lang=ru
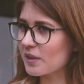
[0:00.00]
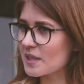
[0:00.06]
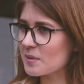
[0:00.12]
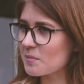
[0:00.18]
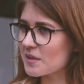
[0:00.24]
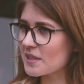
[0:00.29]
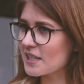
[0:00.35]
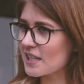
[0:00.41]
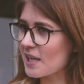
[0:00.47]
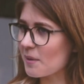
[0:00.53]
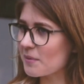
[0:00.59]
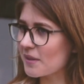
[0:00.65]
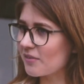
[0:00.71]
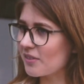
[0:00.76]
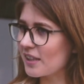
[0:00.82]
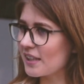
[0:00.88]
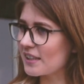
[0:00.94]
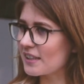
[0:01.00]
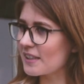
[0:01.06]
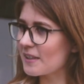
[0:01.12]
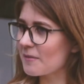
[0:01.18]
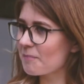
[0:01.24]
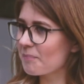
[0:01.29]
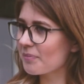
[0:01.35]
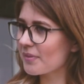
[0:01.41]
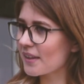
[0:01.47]
Вы разместили
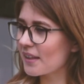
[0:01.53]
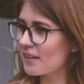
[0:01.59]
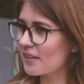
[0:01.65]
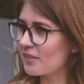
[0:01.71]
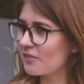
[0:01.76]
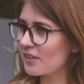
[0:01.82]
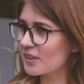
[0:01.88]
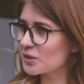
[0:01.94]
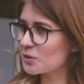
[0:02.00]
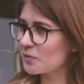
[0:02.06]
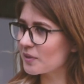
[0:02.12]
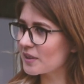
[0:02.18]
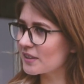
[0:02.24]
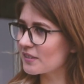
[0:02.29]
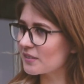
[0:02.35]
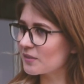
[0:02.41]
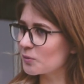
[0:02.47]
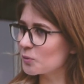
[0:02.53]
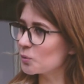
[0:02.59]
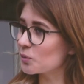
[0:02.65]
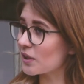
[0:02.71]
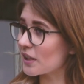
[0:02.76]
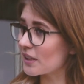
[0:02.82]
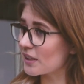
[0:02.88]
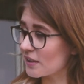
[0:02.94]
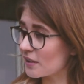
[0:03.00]
объявление, э, вас увидел
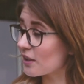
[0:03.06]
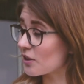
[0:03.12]
внутренний,